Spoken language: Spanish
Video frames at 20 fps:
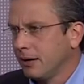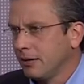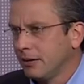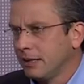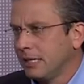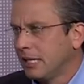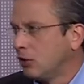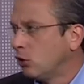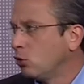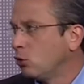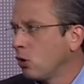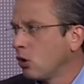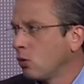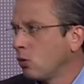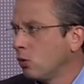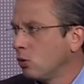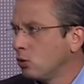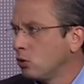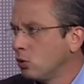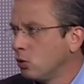Instituto de
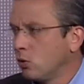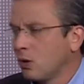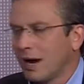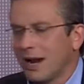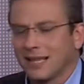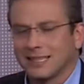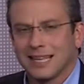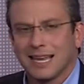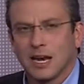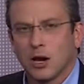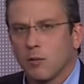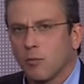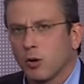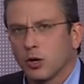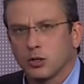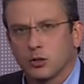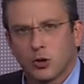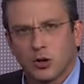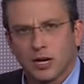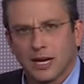Cultura, el Ateneo
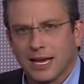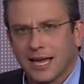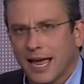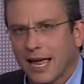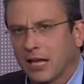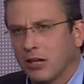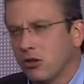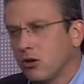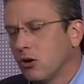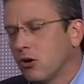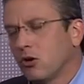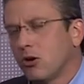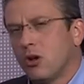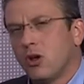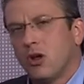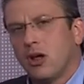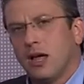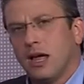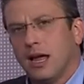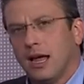Puertorriqueño,
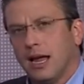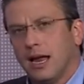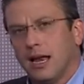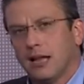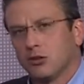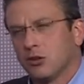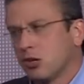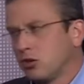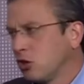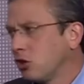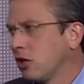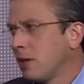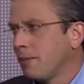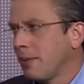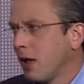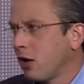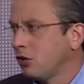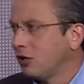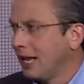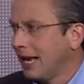la Asociación de
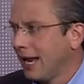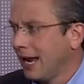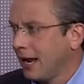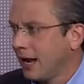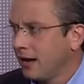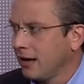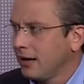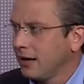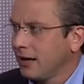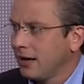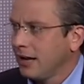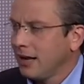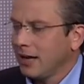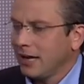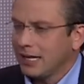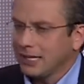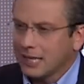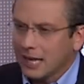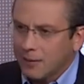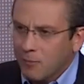Empleados de Lera,
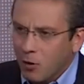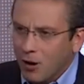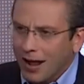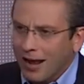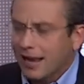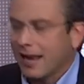tenemos que